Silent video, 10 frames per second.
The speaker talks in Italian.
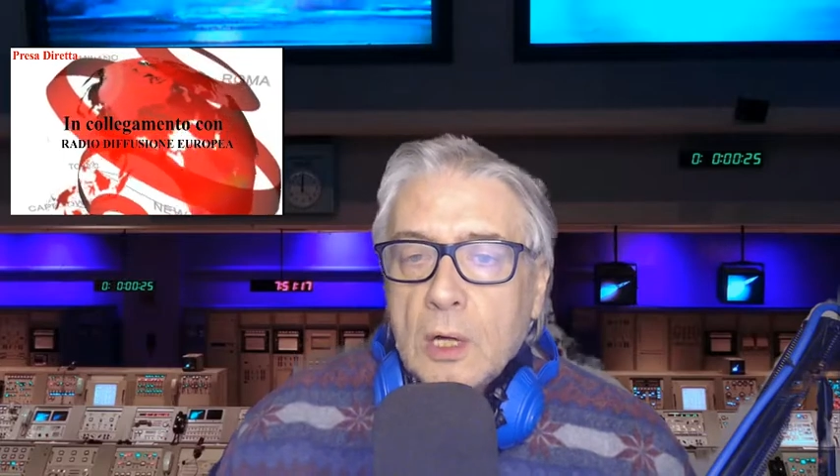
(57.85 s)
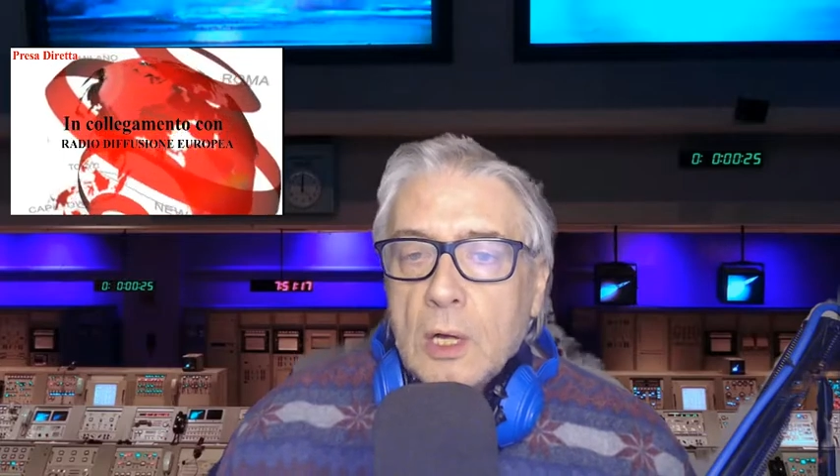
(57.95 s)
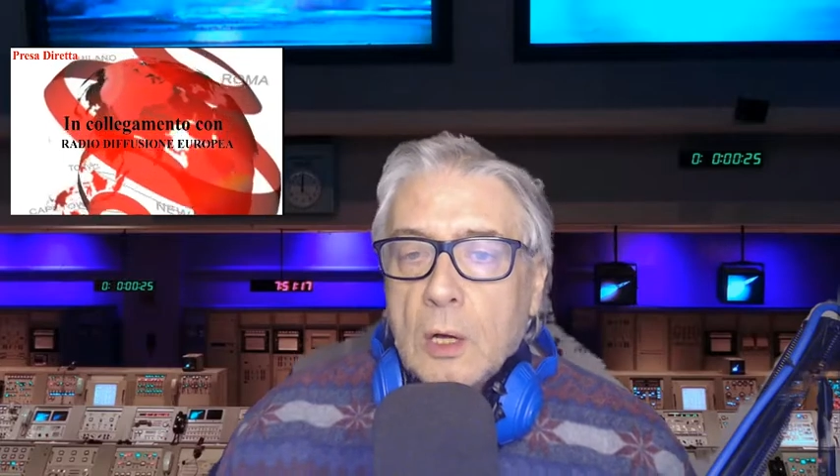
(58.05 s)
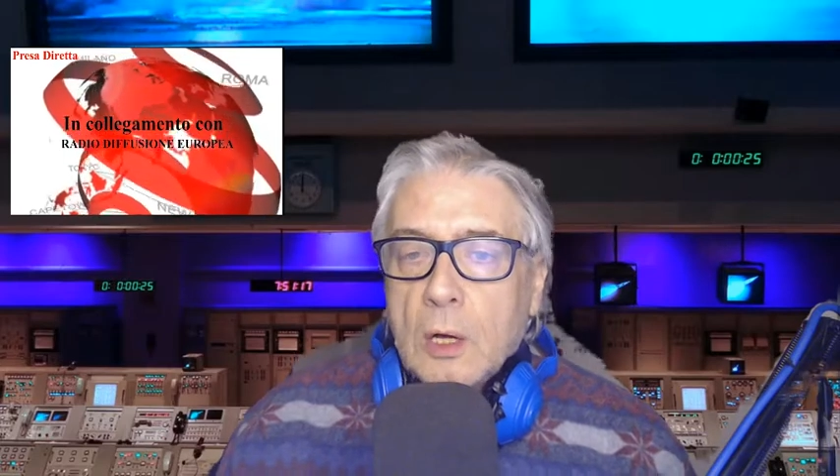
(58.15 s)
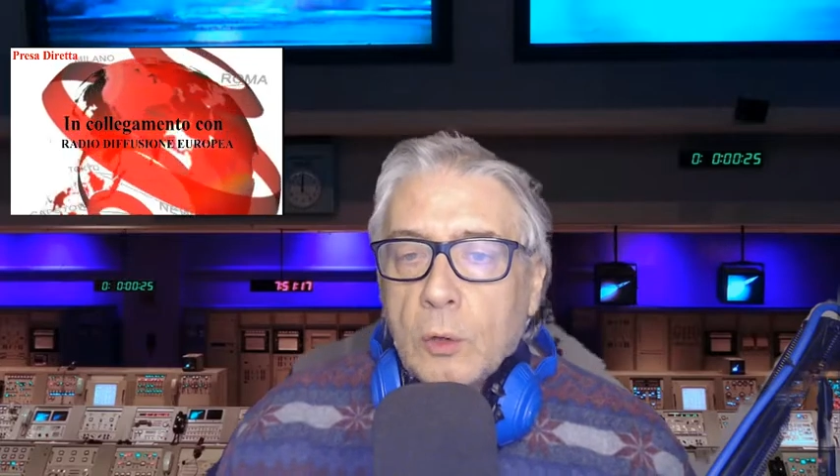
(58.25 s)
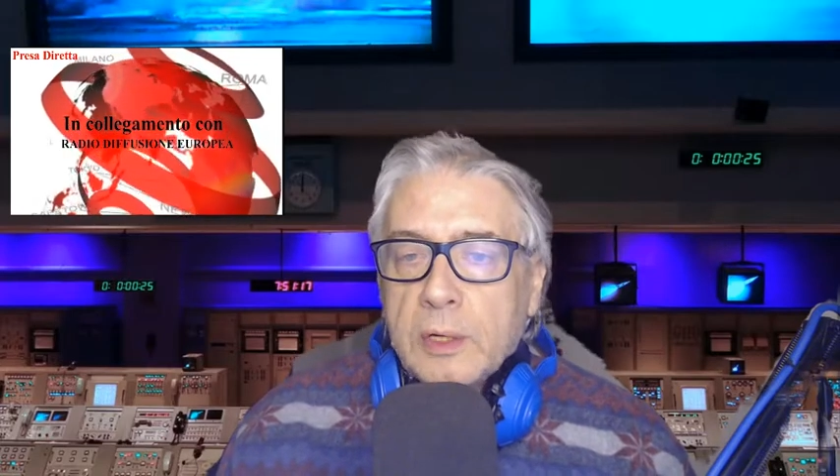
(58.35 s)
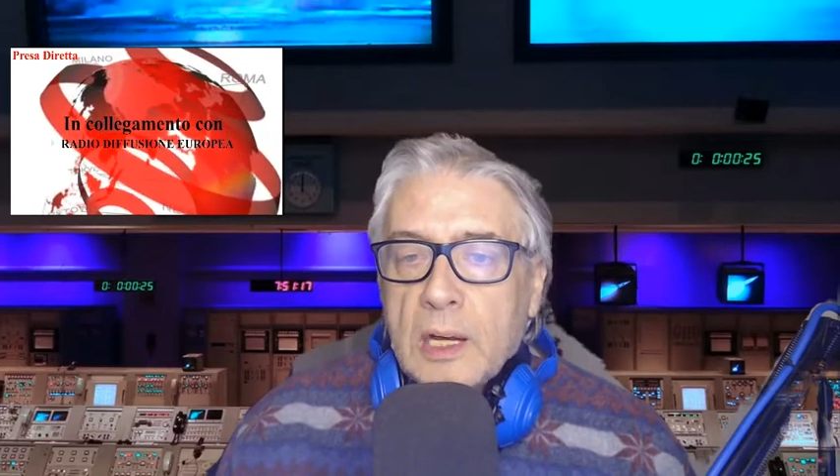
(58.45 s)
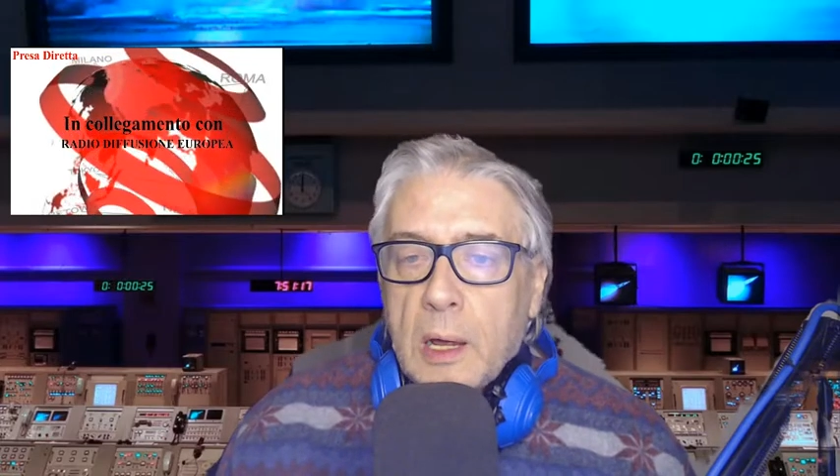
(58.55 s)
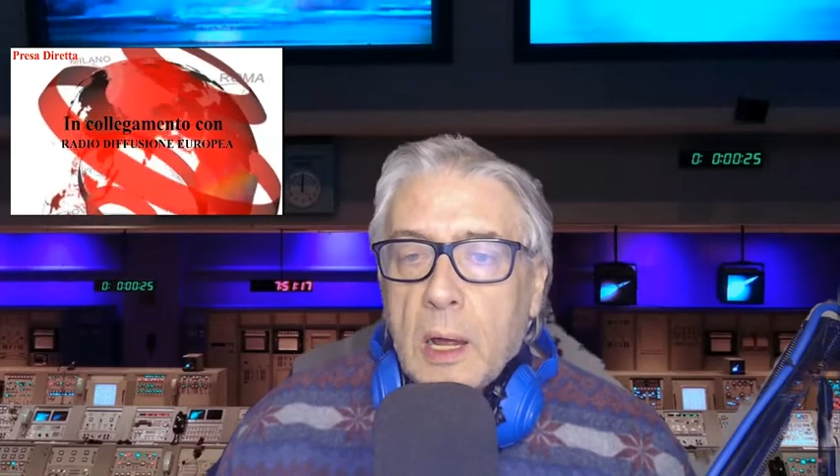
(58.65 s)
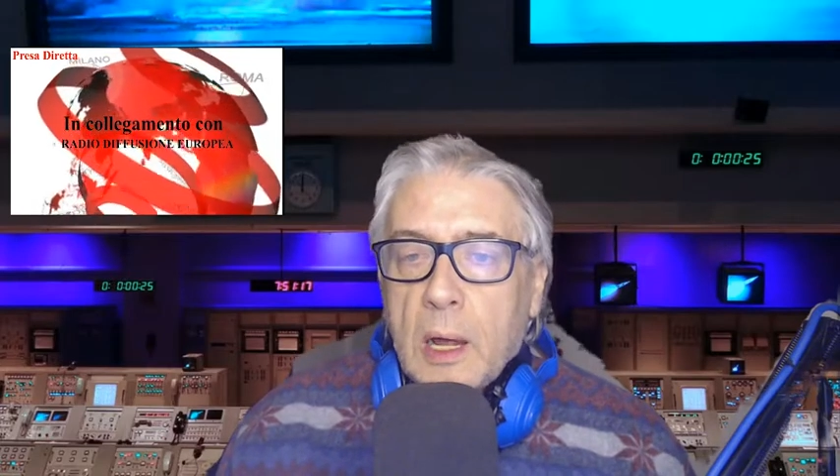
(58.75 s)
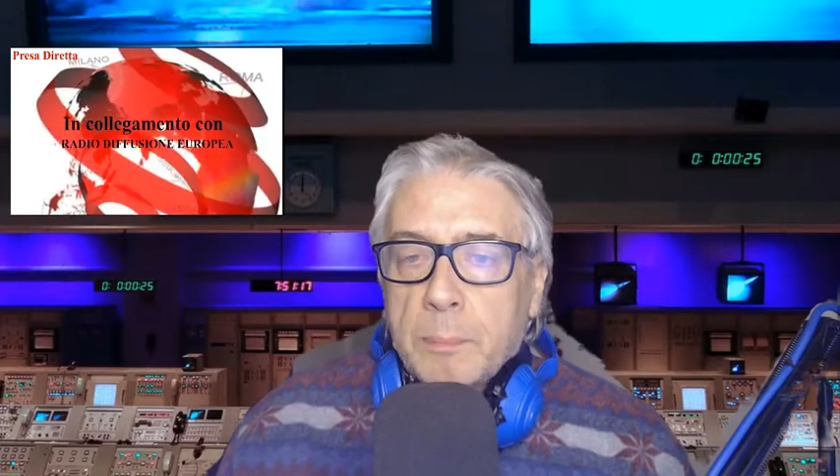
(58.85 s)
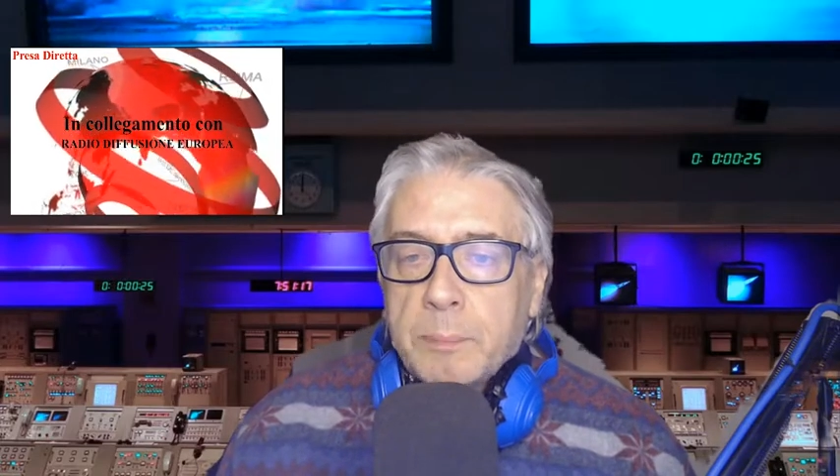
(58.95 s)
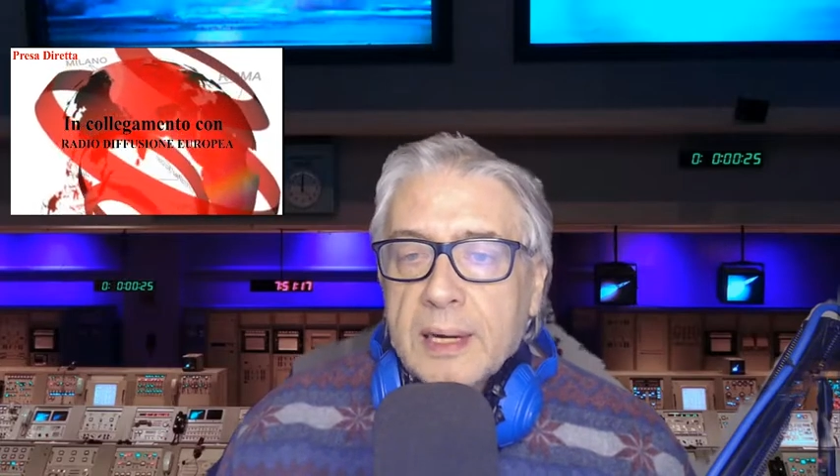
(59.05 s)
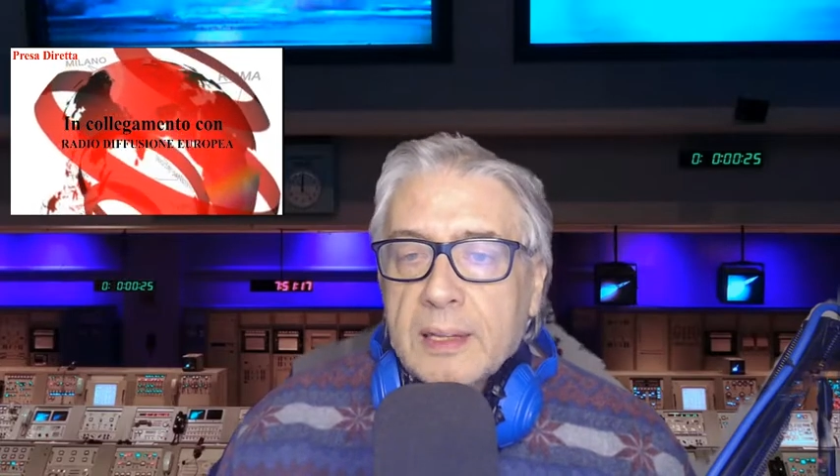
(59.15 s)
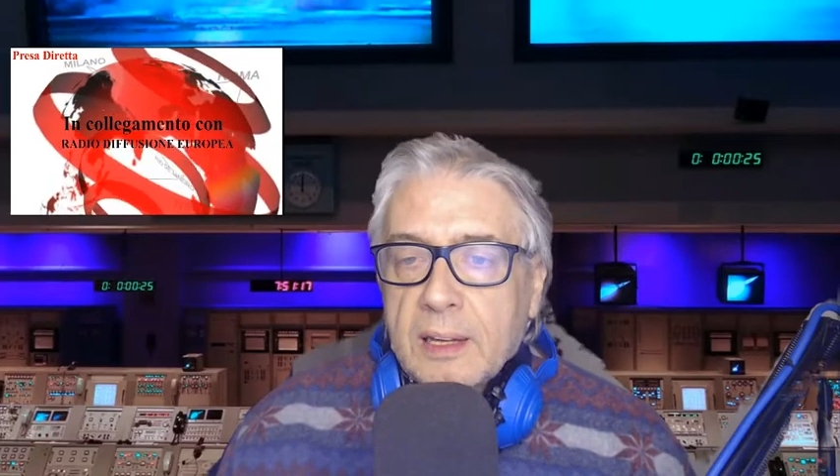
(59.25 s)
con il
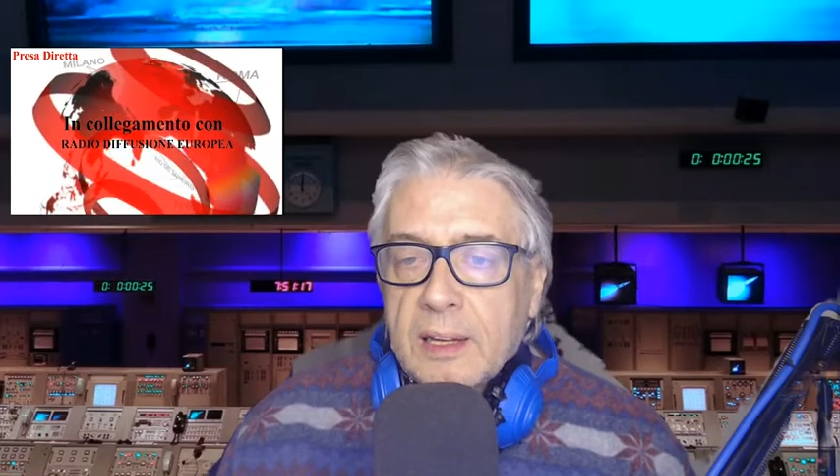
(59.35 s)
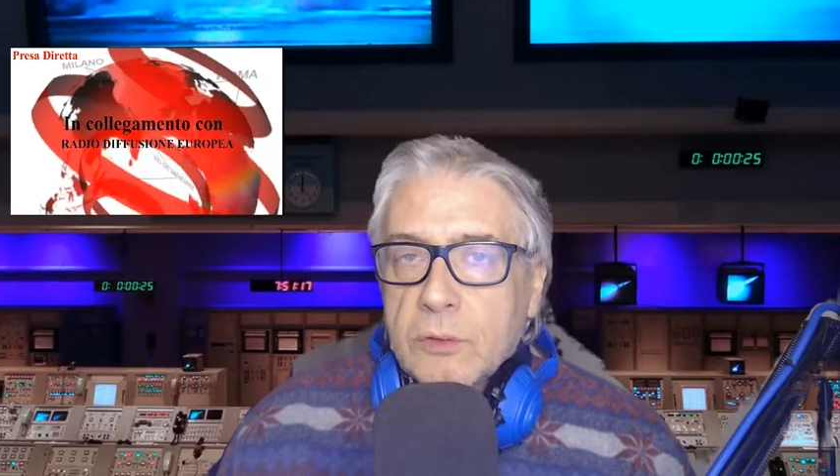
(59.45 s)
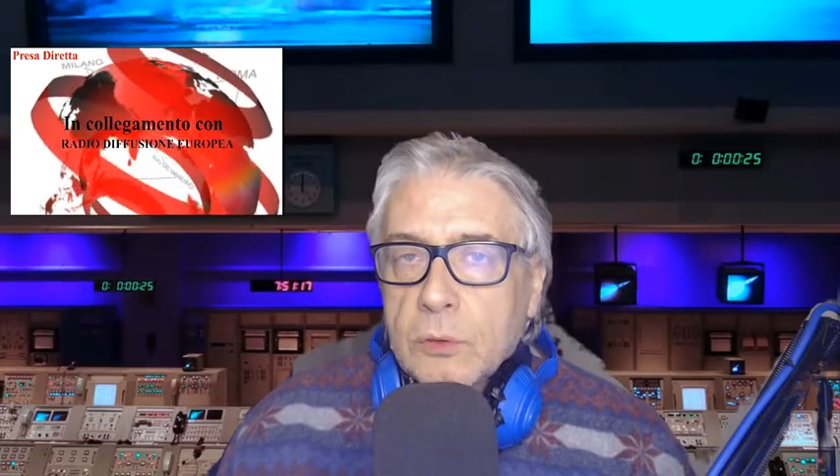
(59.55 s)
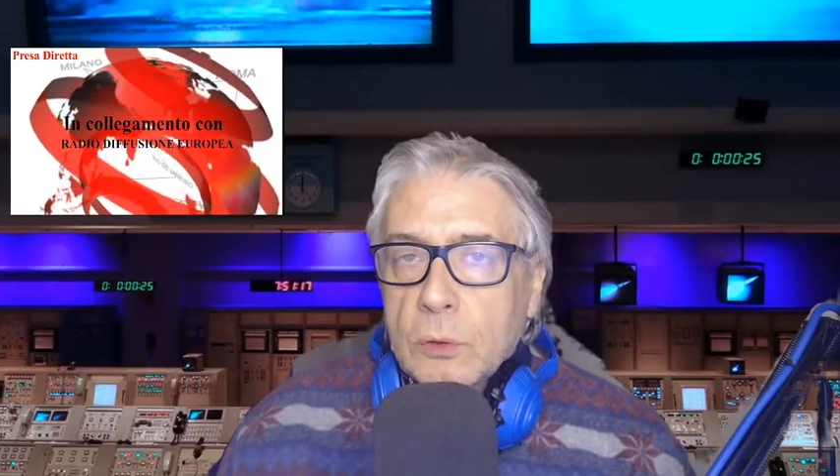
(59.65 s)
pretesto